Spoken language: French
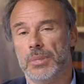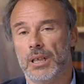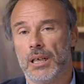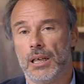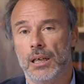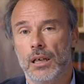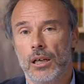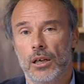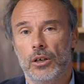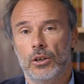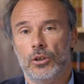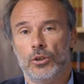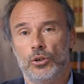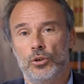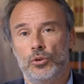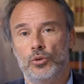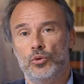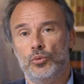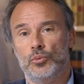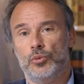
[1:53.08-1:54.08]
pas
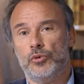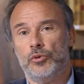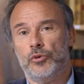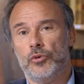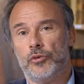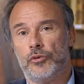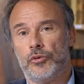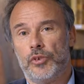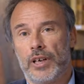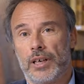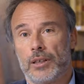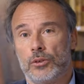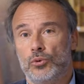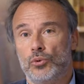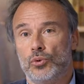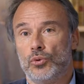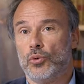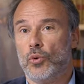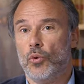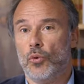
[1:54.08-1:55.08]
que nous pouvons faire
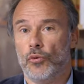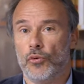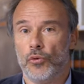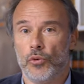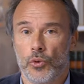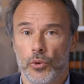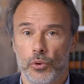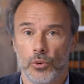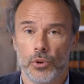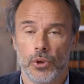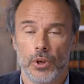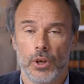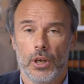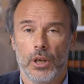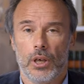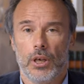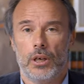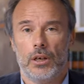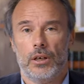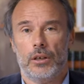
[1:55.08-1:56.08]
tout ce qu'on veut.
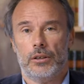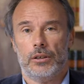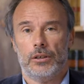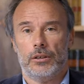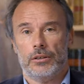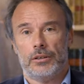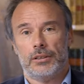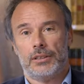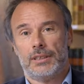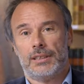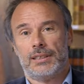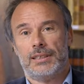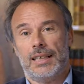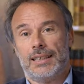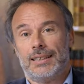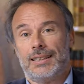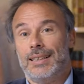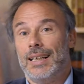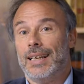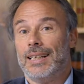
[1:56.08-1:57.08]
Euh,
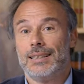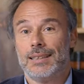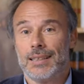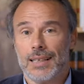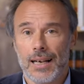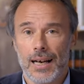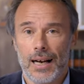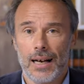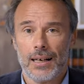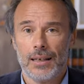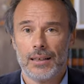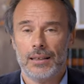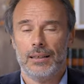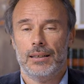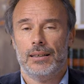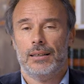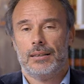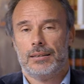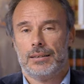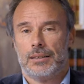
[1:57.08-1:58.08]
cette thèse-là,
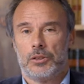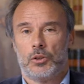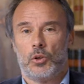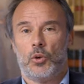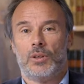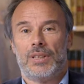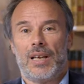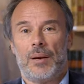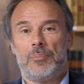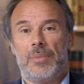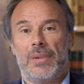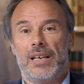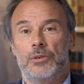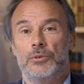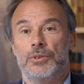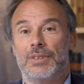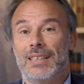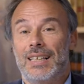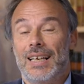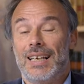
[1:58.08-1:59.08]
c'est ce qu'on appelle
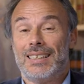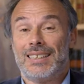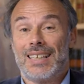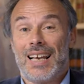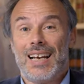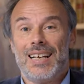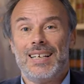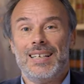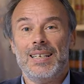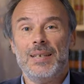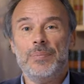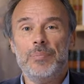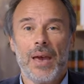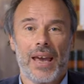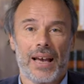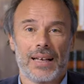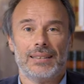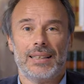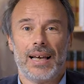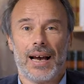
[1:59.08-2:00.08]
une thèse
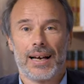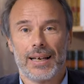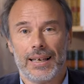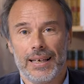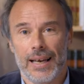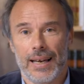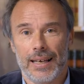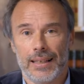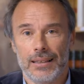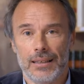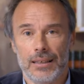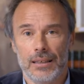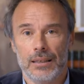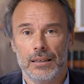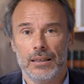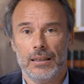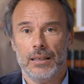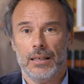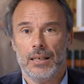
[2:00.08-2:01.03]
libertarienne,